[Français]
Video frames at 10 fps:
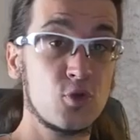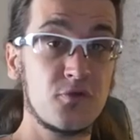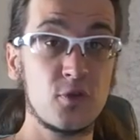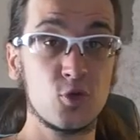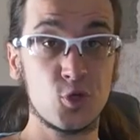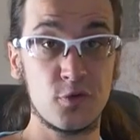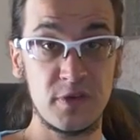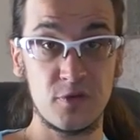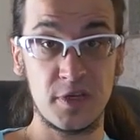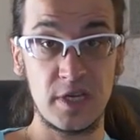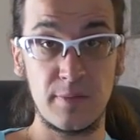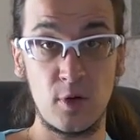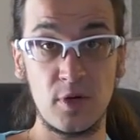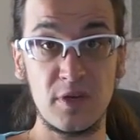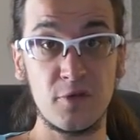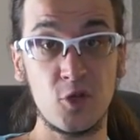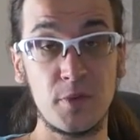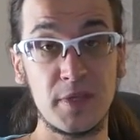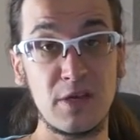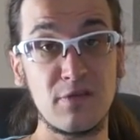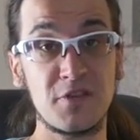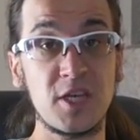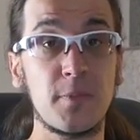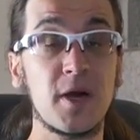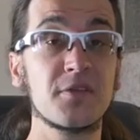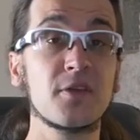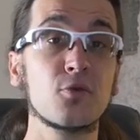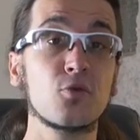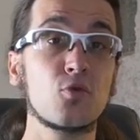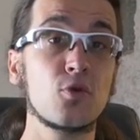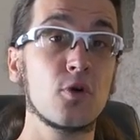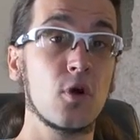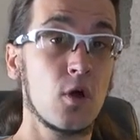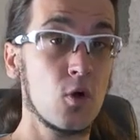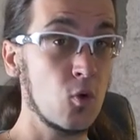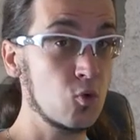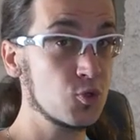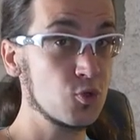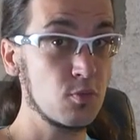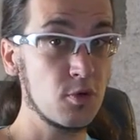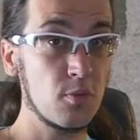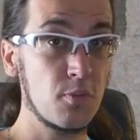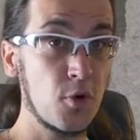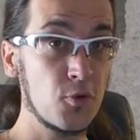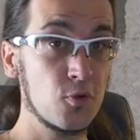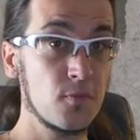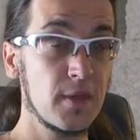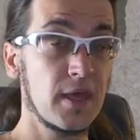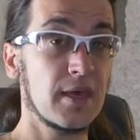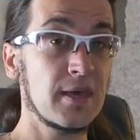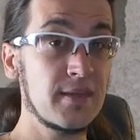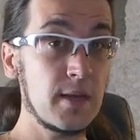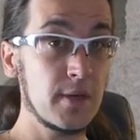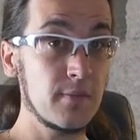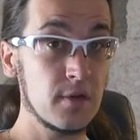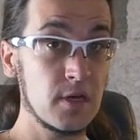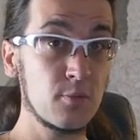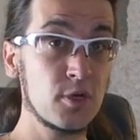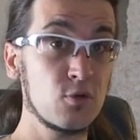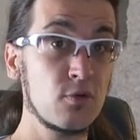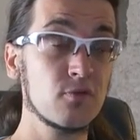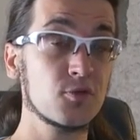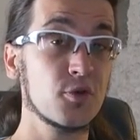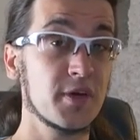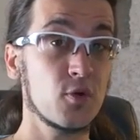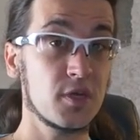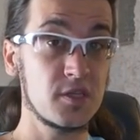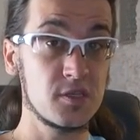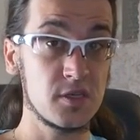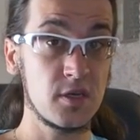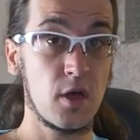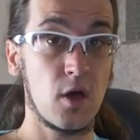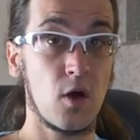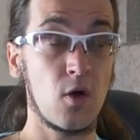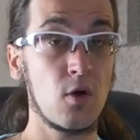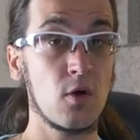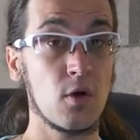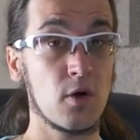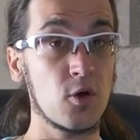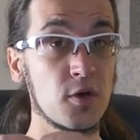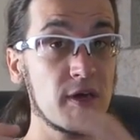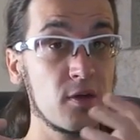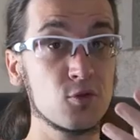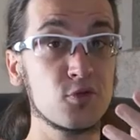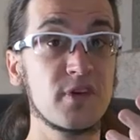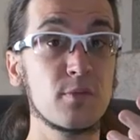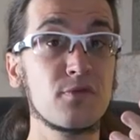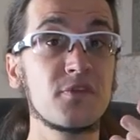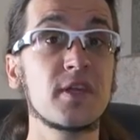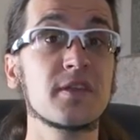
suffit de chauffer votre élément et votre métal va finir par atteindre une couleur rouge sombre bordeaux. Et d'elle-même, les molécules vont se réorganiser en recréant ce fameux vide